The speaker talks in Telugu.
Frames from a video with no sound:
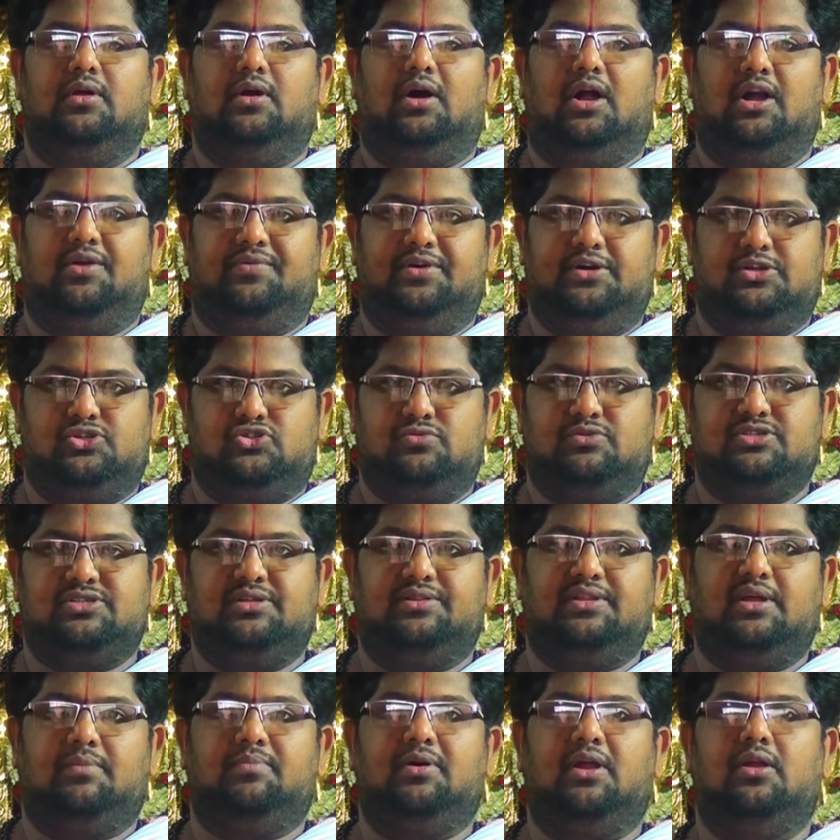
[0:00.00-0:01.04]
అటువంటి శుభ
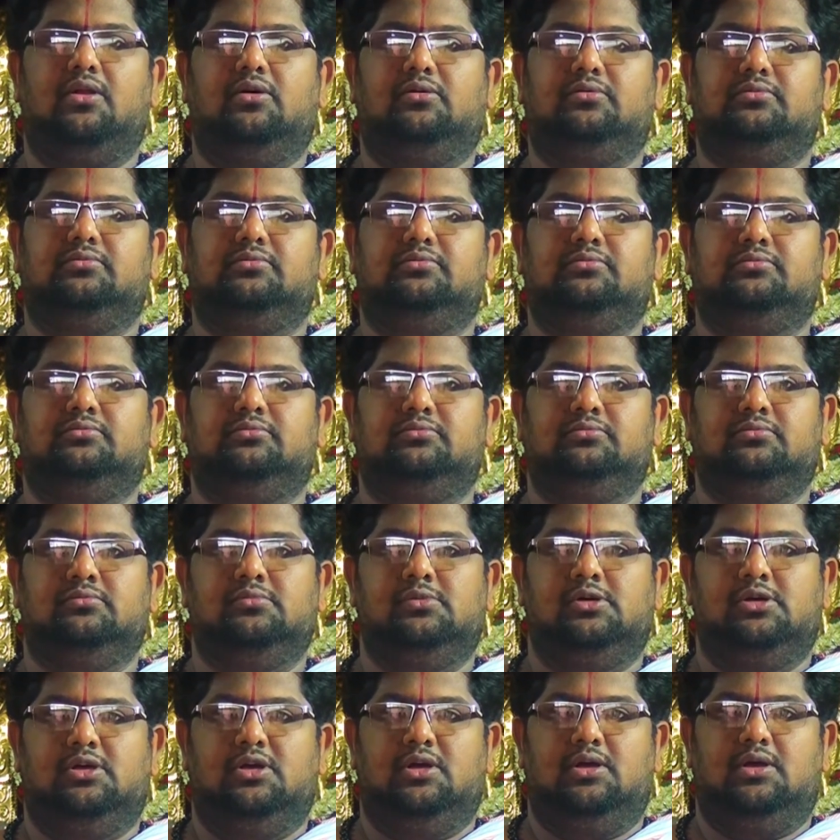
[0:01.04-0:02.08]
సందర్భంలో
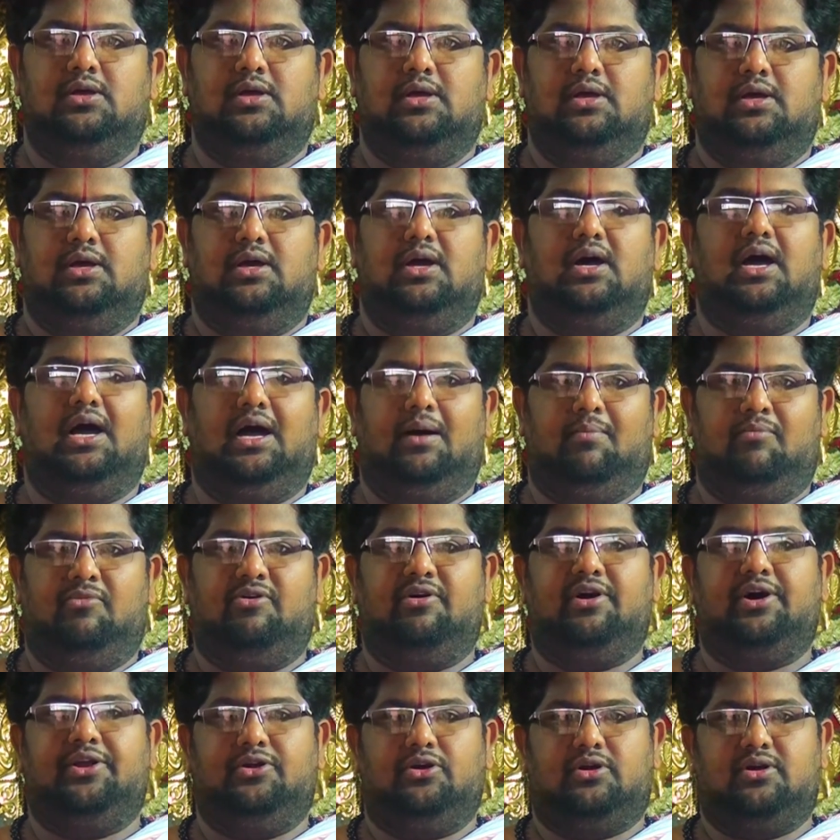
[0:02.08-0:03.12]

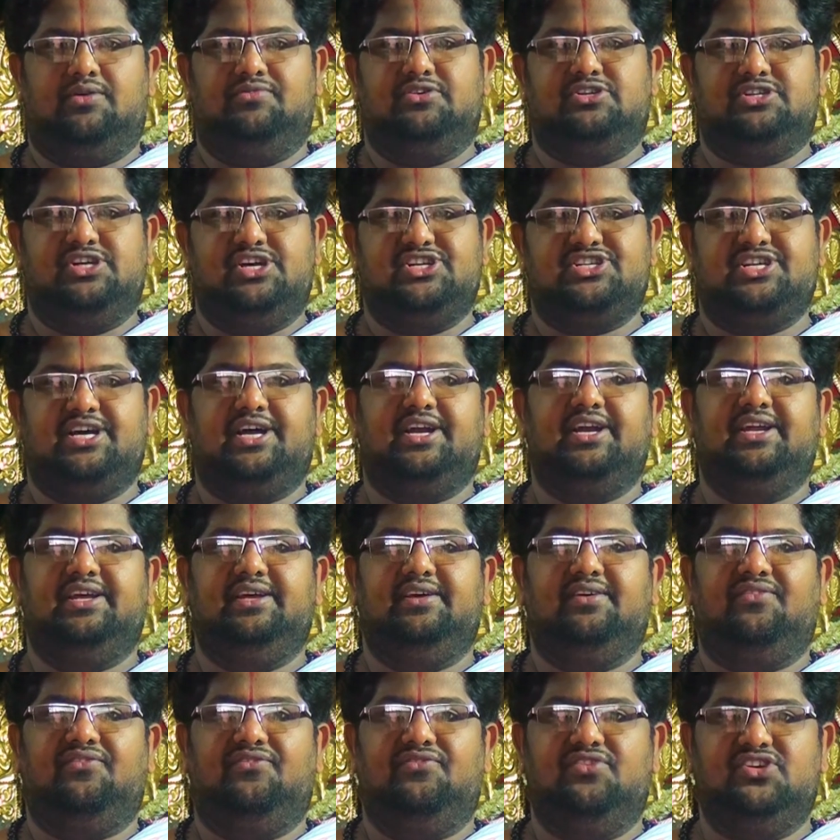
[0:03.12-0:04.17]
అమ్మవారి యొక్క విశేషాన్ని
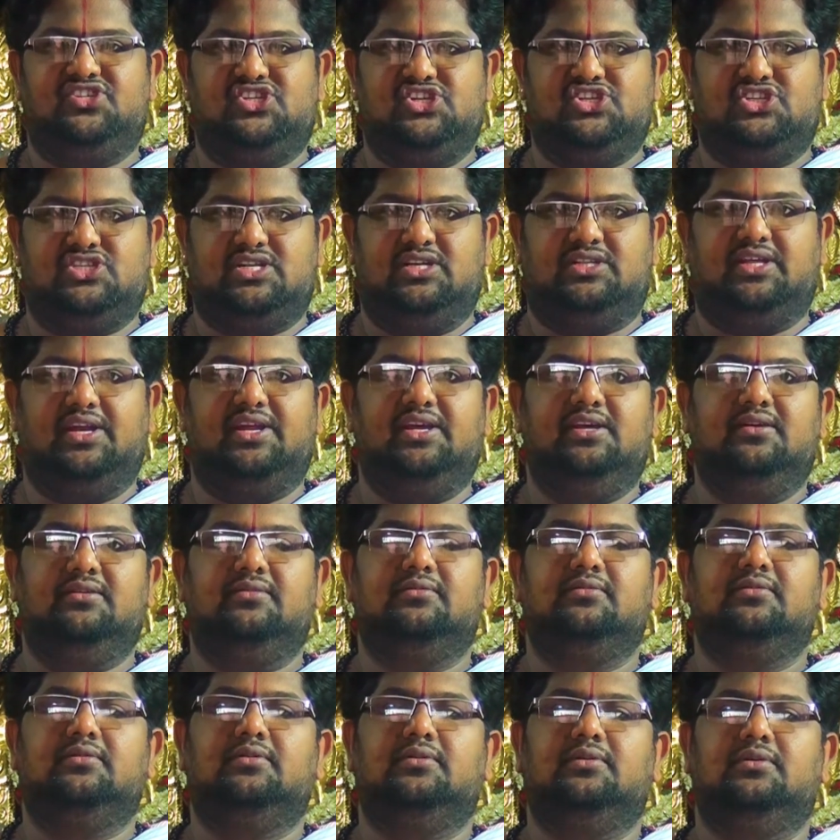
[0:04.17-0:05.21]
విశిష్టతని
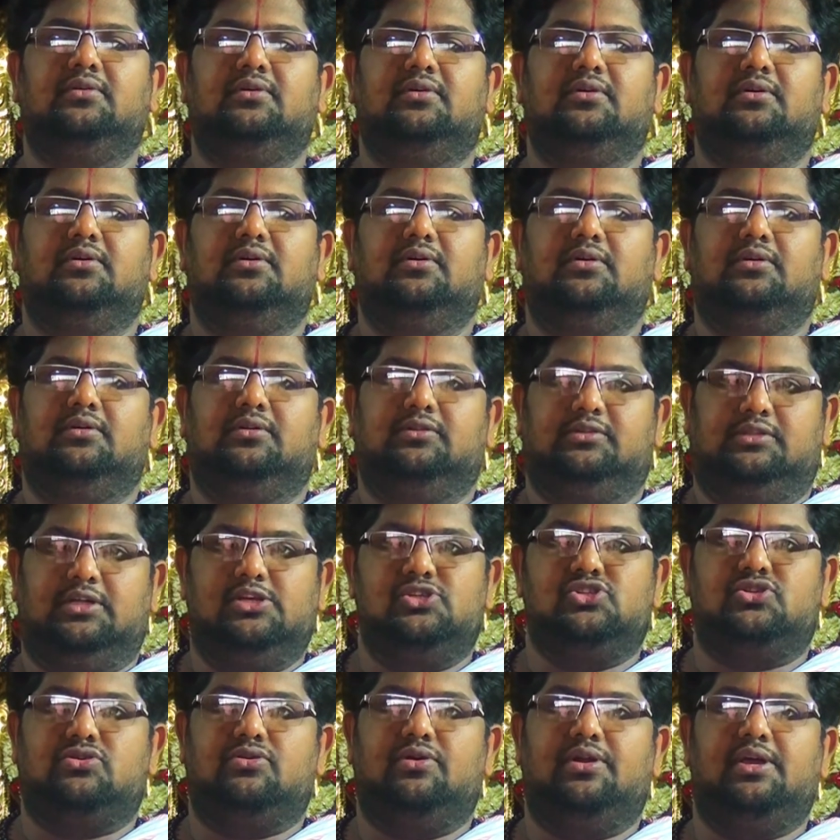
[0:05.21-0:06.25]

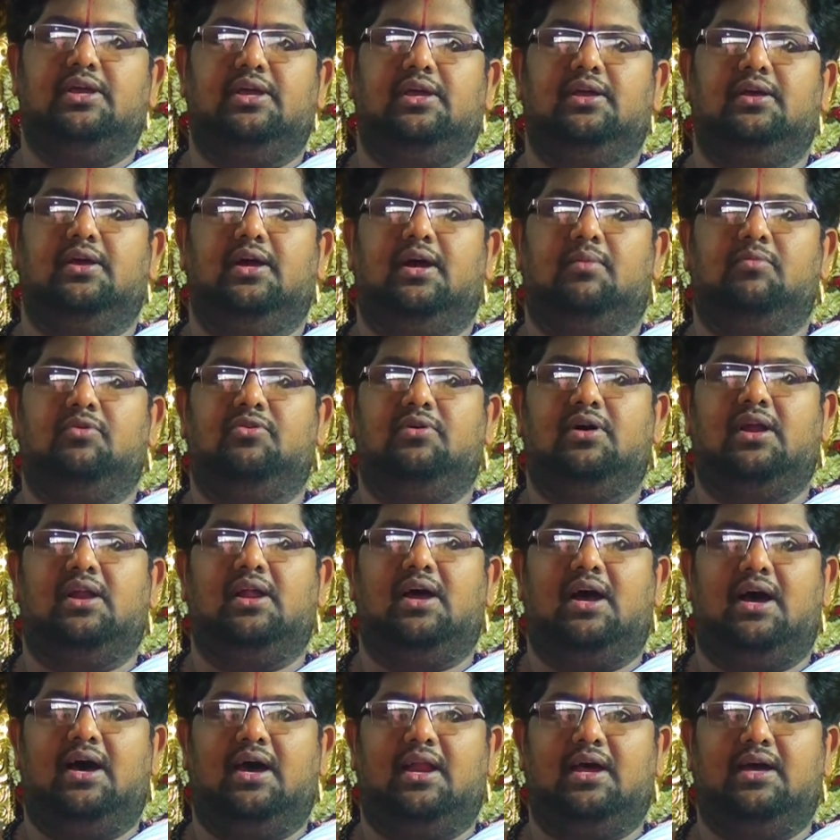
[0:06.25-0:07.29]
తెలుసుకొని
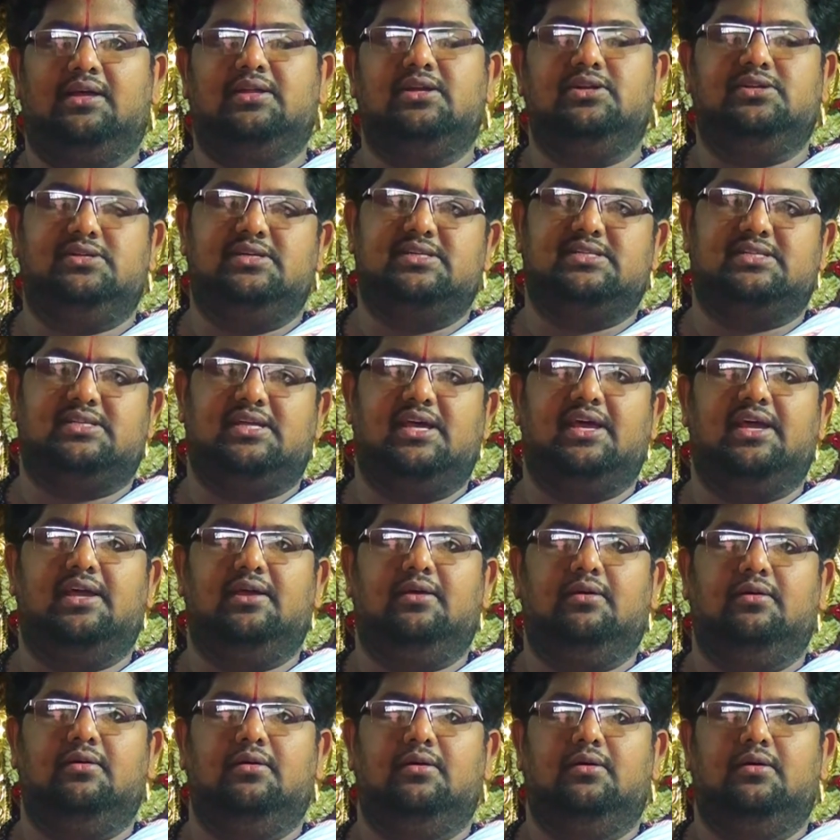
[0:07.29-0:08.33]
అమ్మవారిని ఆరాధన చేస్తే
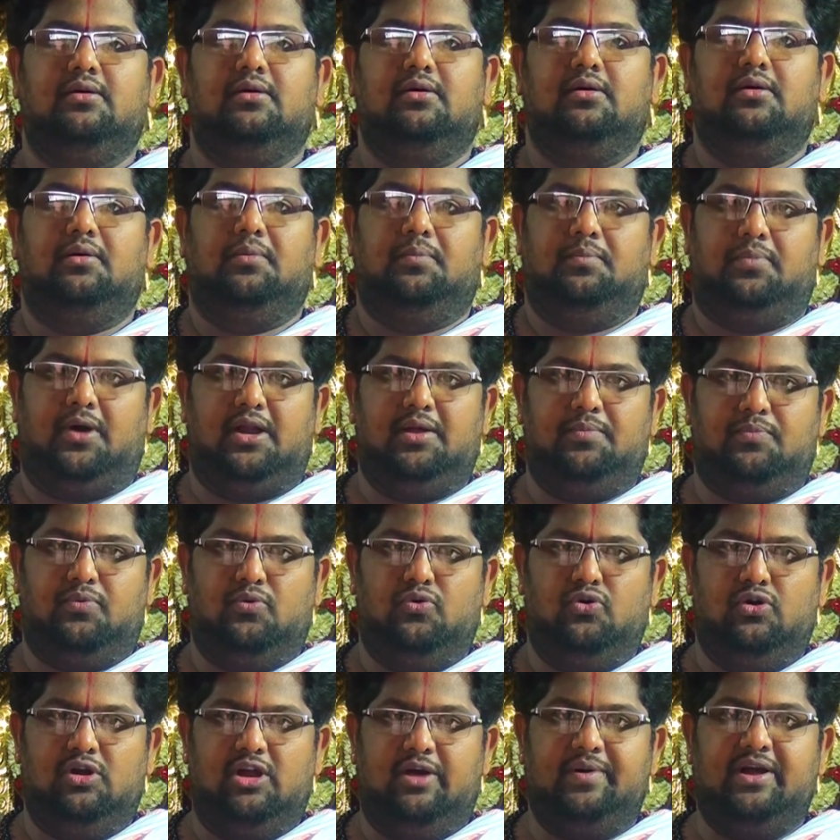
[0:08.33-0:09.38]

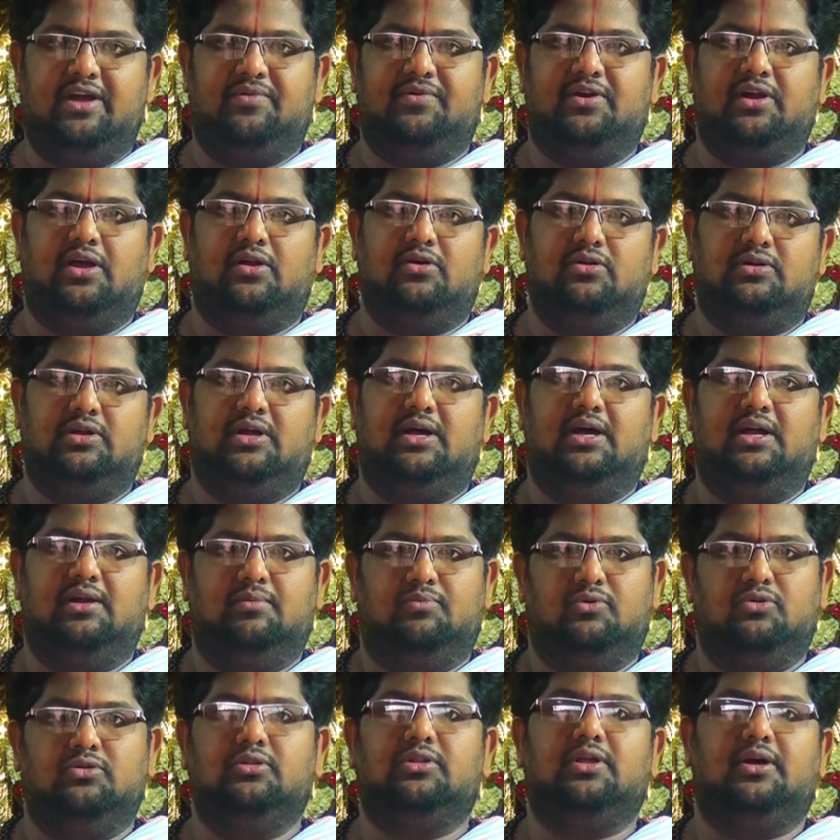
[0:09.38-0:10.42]
పరిపూర్ణమైనటువంటి అనుగ్రహాన్ని
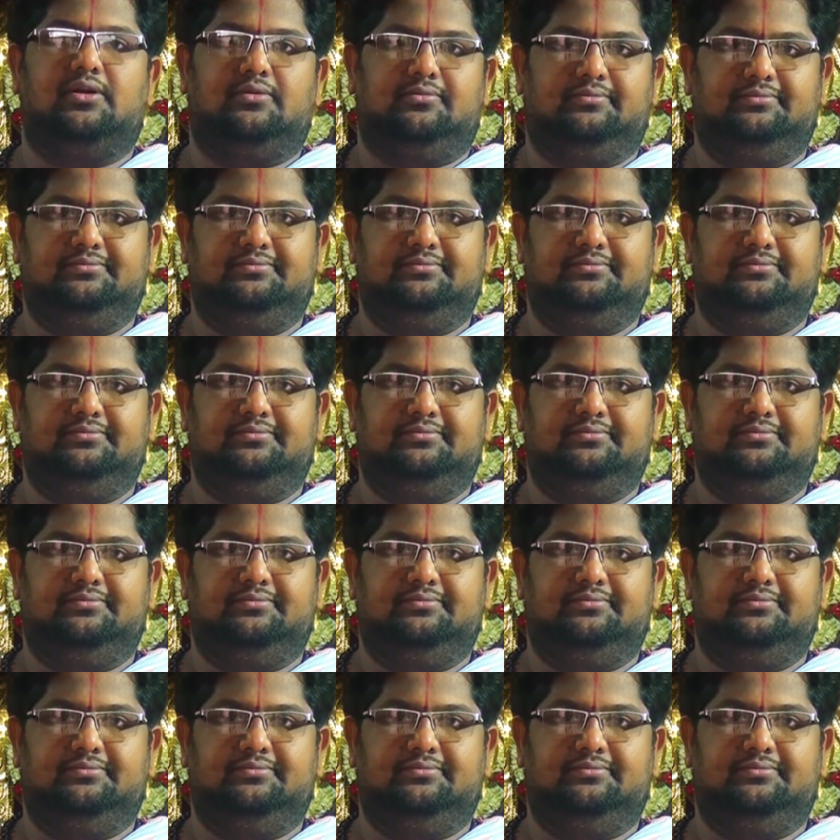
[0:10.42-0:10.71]
పొందుతారు